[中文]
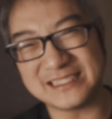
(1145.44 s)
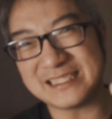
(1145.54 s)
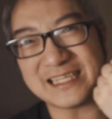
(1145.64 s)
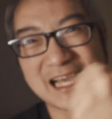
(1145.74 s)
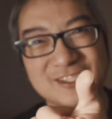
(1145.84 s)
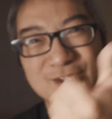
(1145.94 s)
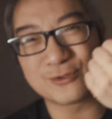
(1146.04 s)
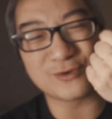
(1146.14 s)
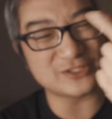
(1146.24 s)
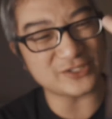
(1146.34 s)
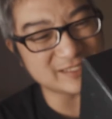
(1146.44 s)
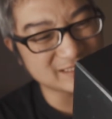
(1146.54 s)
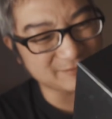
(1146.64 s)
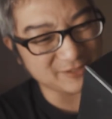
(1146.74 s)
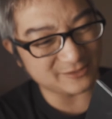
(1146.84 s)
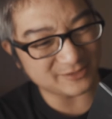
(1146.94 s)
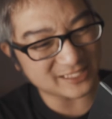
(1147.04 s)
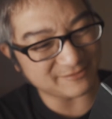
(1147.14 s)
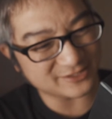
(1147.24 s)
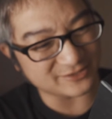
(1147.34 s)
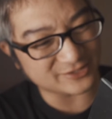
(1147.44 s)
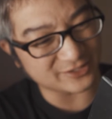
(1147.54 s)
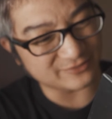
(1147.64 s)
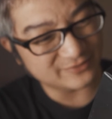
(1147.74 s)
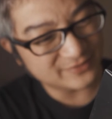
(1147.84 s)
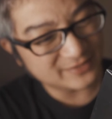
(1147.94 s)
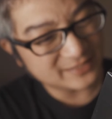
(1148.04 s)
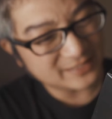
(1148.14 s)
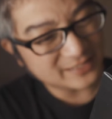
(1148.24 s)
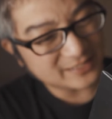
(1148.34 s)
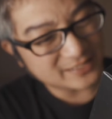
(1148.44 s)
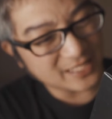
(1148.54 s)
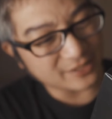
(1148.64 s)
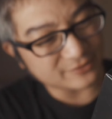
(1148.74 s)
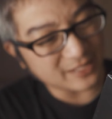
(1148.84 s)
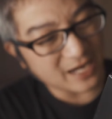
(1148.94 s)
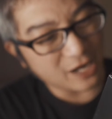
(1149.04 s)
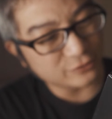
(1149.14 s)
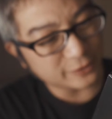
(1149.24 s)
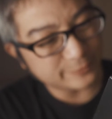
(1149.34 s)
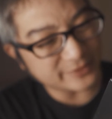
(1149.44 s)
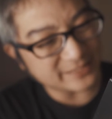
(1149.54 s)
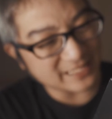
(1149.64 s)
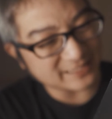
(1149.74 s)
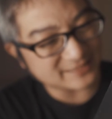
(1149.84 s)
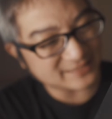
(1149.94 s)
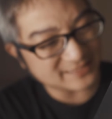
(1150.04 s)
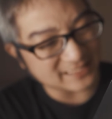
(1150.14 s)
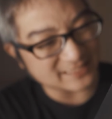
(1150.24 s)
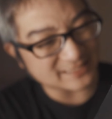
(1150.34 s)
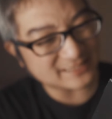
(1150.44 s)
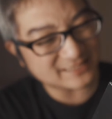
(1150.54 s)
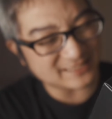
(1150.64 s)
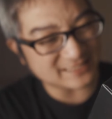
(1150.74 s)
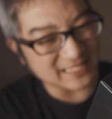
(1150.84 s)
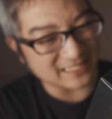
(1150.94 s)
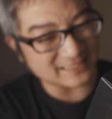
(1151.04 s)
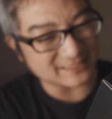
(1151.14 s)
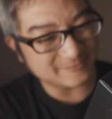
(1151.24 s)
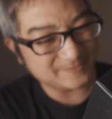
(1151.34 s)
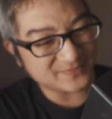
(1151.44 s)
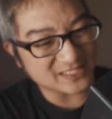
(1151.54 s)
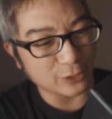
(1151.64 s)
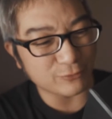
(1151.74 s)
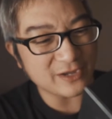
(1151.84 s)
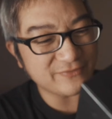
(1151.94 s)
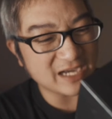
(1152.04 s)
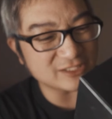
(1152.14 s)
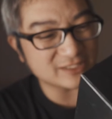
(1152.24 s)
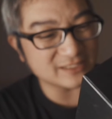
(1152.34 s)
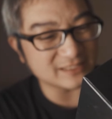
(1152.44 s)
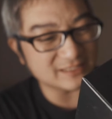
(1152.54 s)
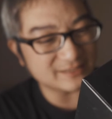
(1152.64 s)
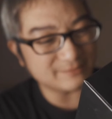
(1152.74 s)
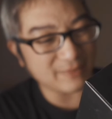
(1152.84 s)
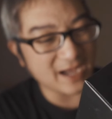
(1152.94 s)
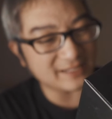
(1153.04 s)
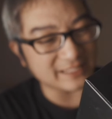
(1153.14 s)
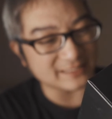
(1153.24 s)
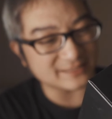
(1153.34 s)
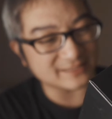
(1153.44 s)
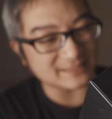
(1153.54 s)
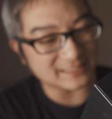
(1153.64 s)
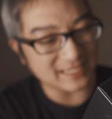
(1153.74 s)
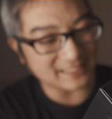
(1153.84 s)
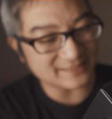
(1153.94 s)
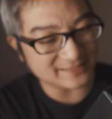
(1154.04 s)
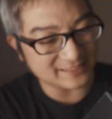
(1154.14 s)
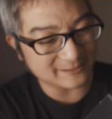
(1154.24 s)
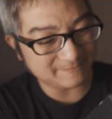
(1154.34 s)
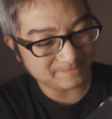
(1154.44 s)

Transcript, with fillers: 你相机 I S O、光圈等等 multiple camera control， 然后 auto print 还可以自己自己打印，然后 WiFi 是八二零 一一 A C，